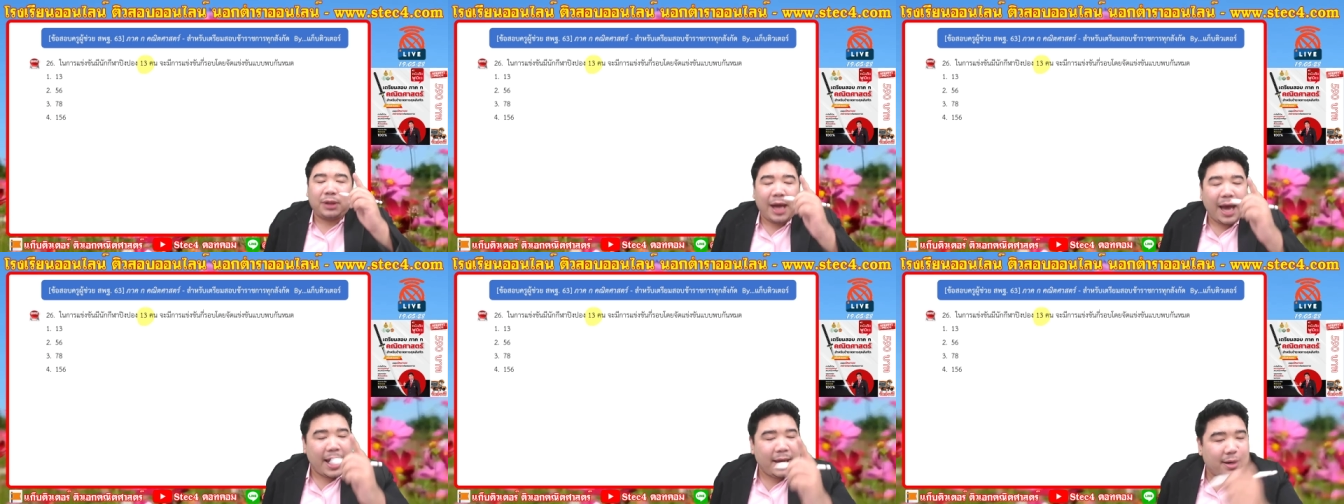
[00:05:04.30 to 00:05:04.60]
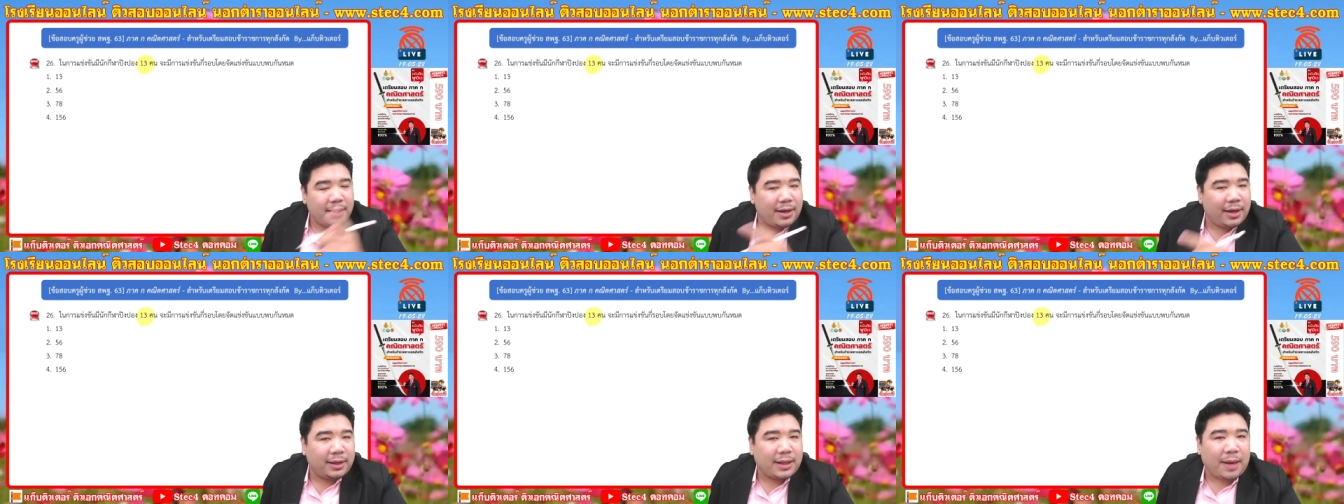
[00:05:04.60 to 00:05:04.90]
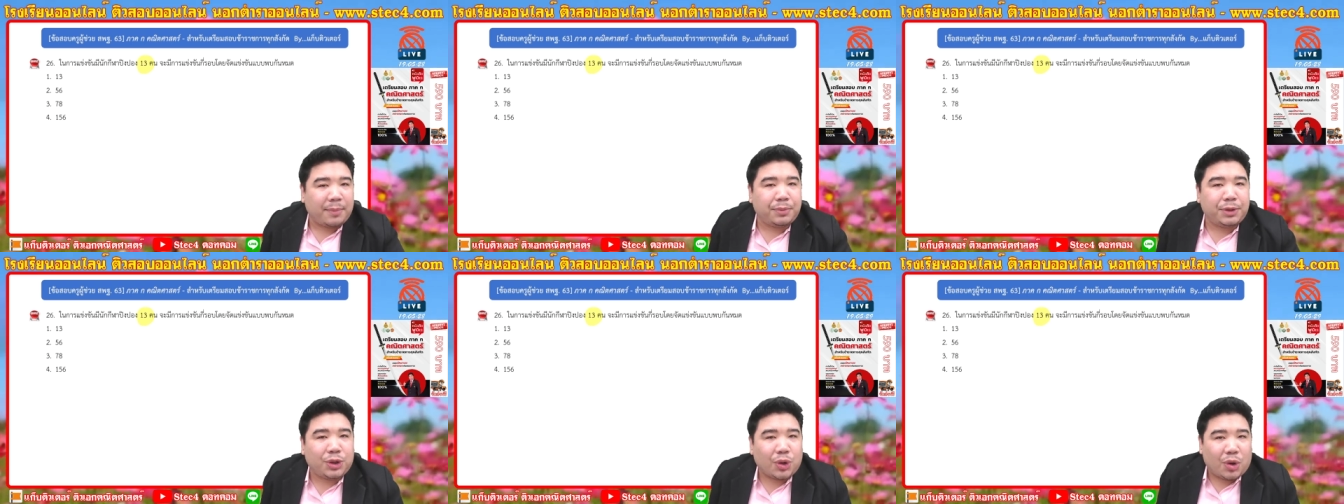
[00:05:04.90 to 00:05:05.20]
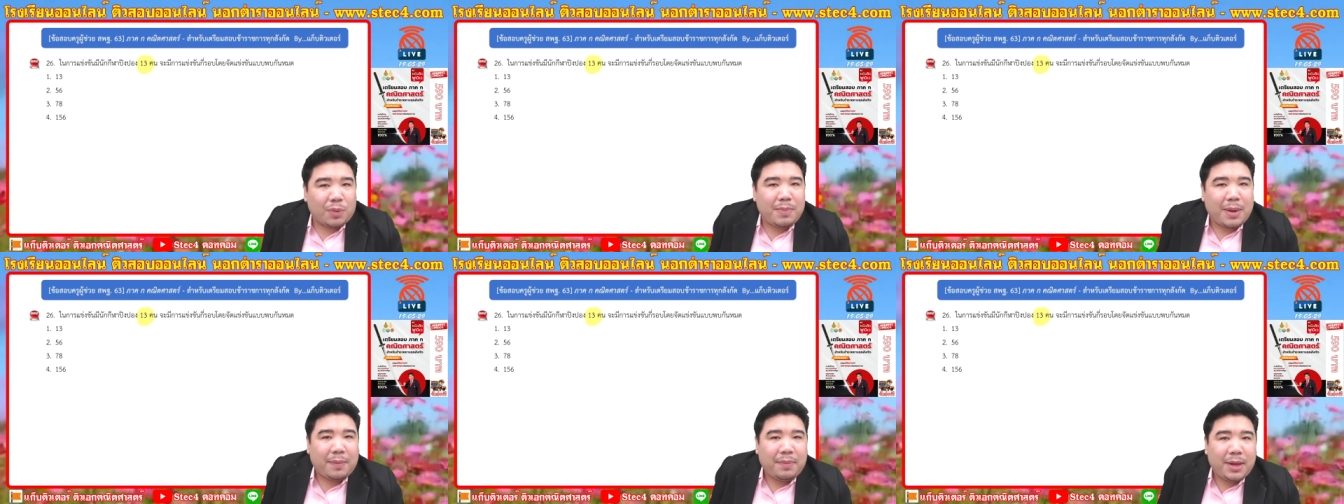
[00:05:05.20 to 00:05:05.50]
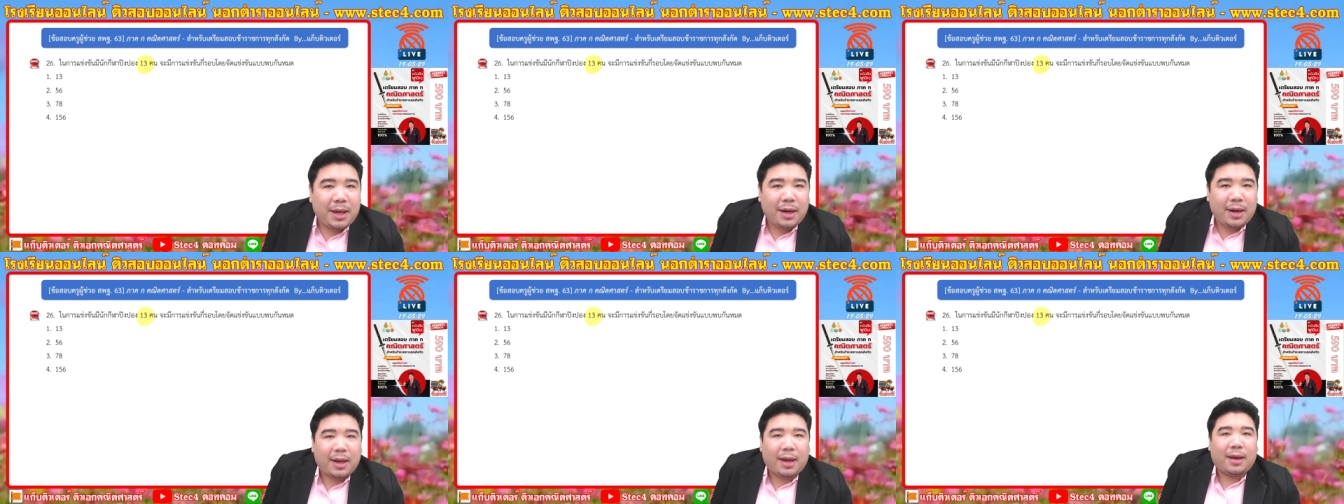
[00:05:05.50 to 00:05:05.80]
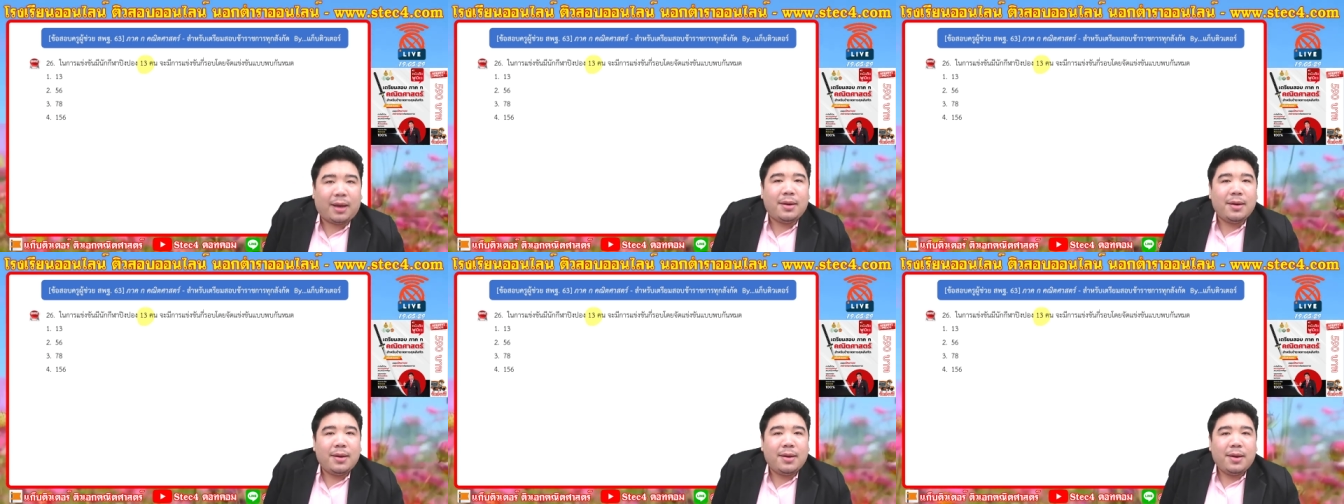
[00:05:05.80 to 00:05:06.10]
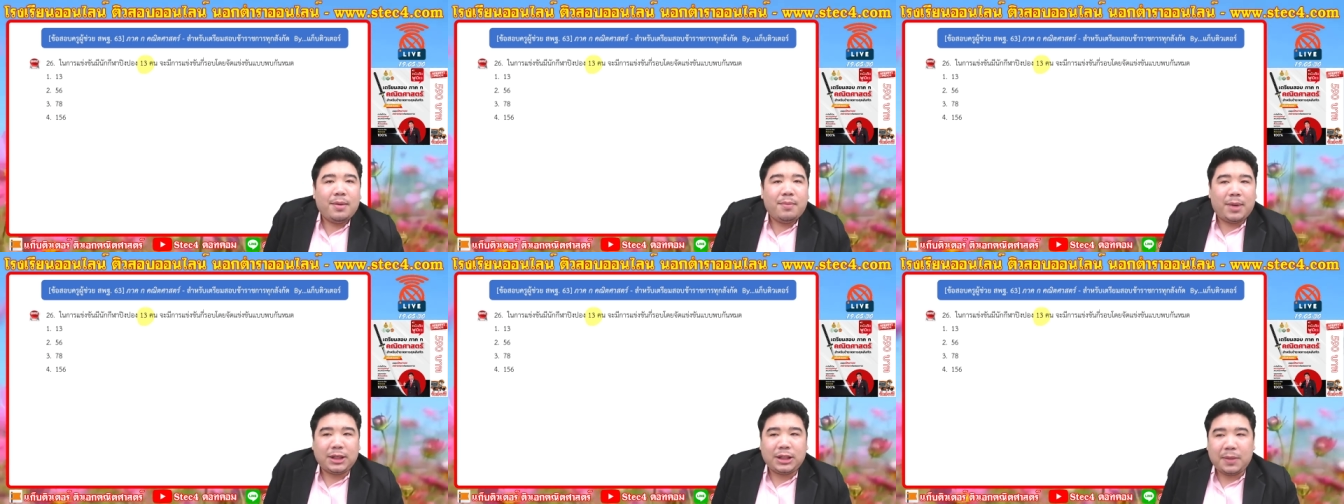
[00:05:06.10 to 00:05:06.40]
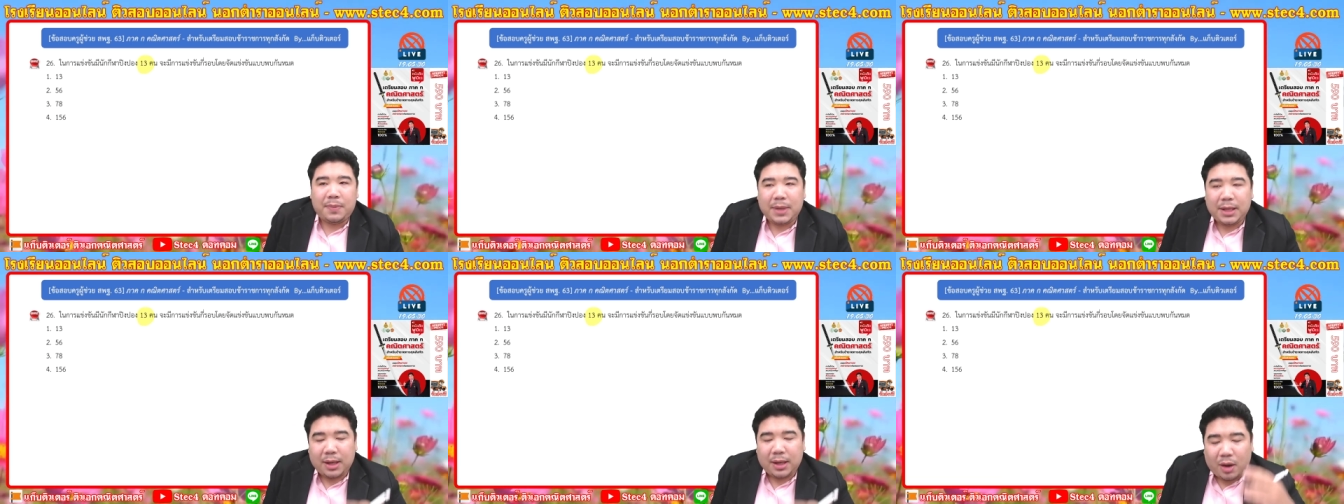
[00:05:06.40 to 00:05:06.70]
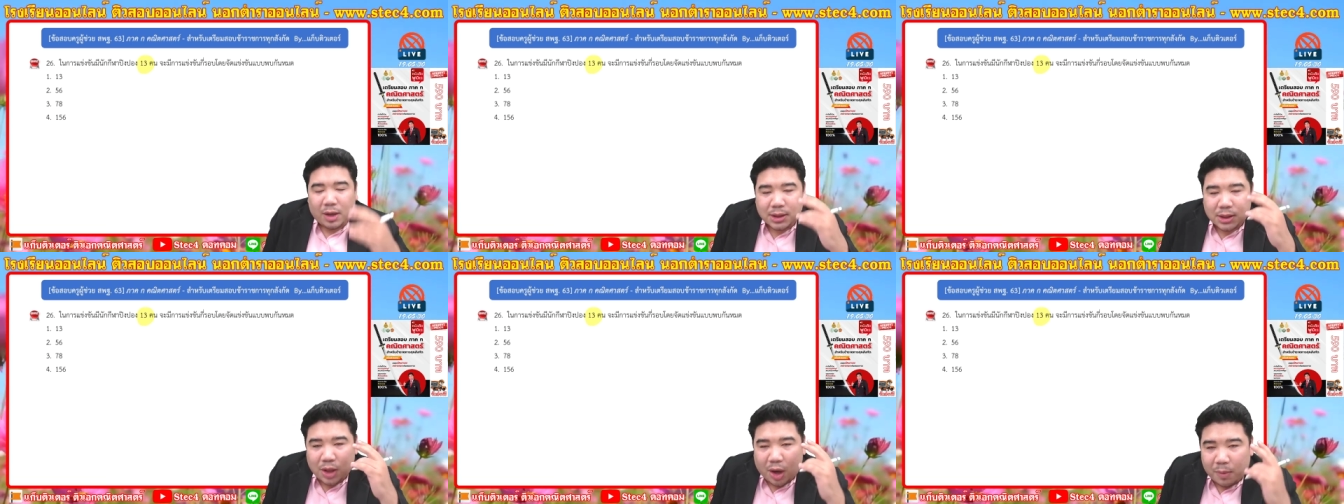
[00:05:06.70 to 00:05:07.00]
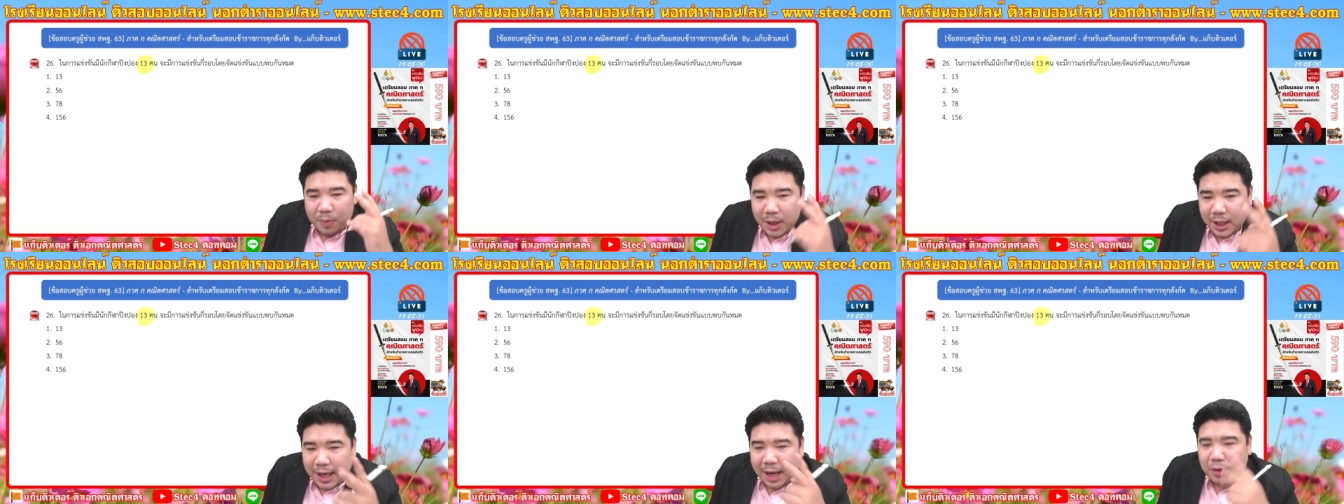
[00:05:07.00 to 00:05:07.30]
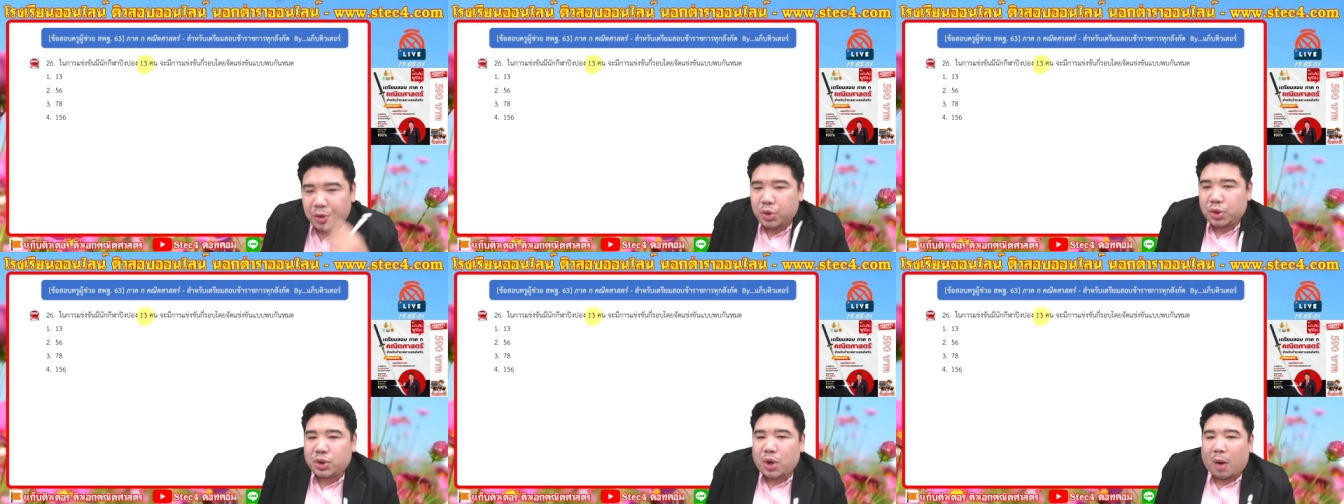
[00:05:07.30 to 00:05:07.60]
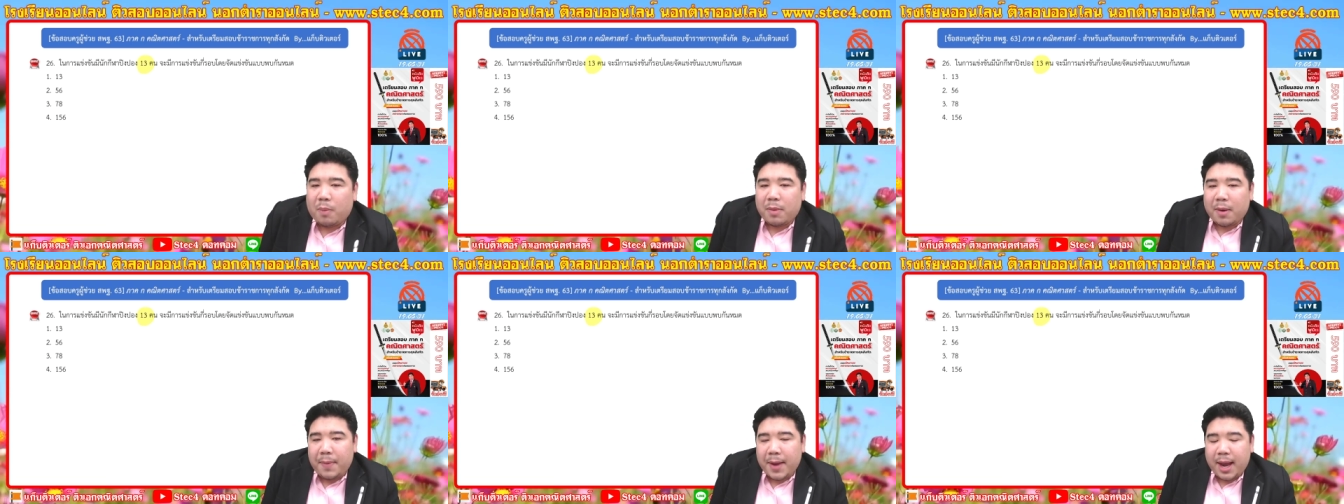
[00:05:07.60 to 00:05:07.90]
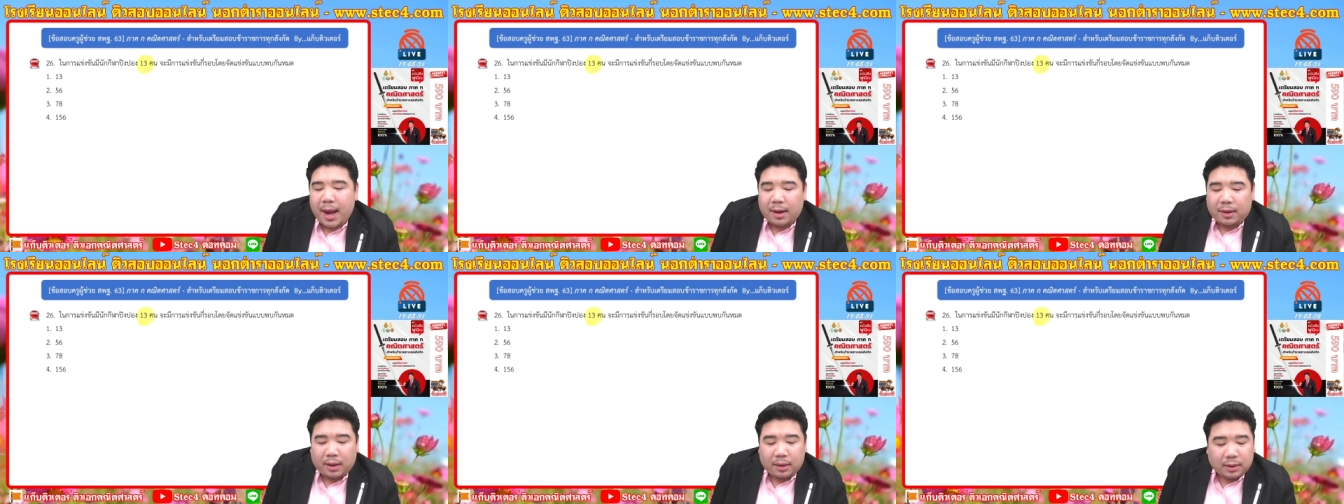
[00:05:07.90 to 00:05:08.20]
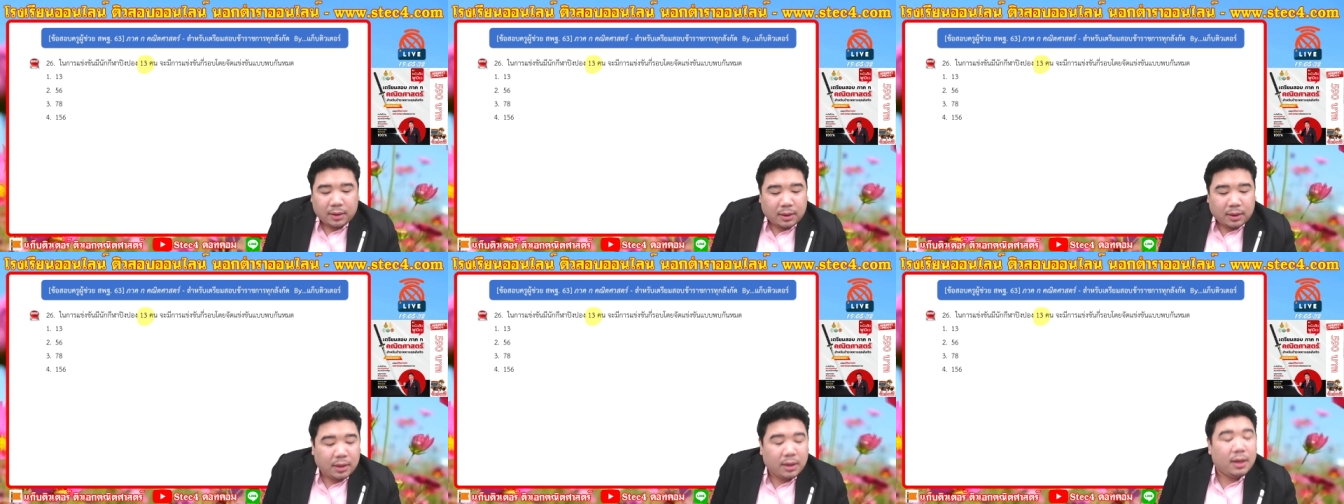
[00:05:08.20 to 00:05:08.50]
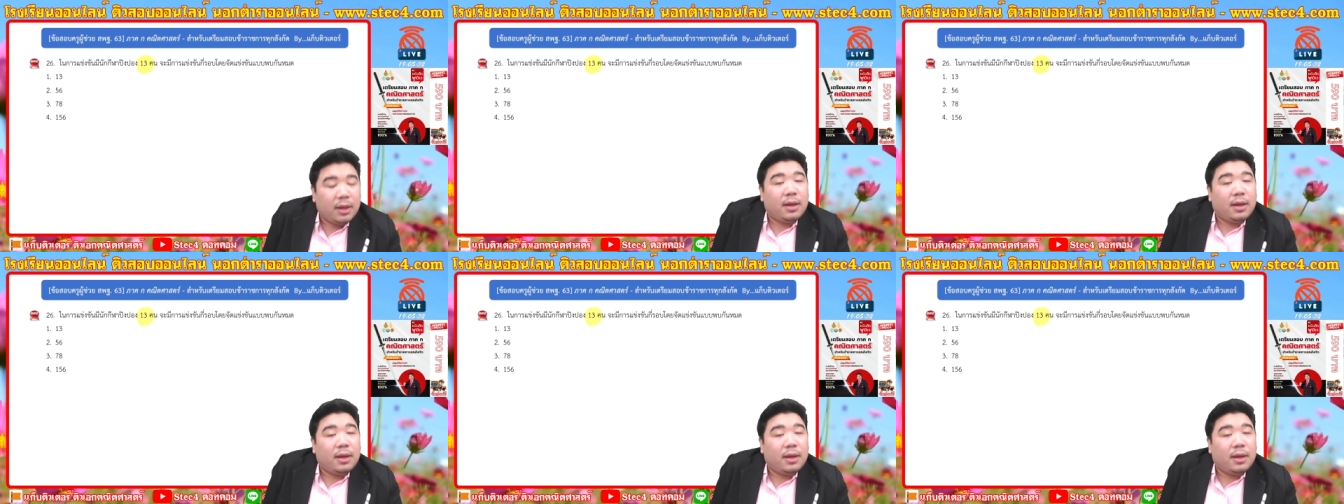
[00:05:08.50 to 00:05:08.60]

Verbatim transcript: ใครเคยทำโจทย์แบบนี้เนี่ยมันจะมีข้อสอบด้วยกันอยู่ 2 ประเภทก็คือ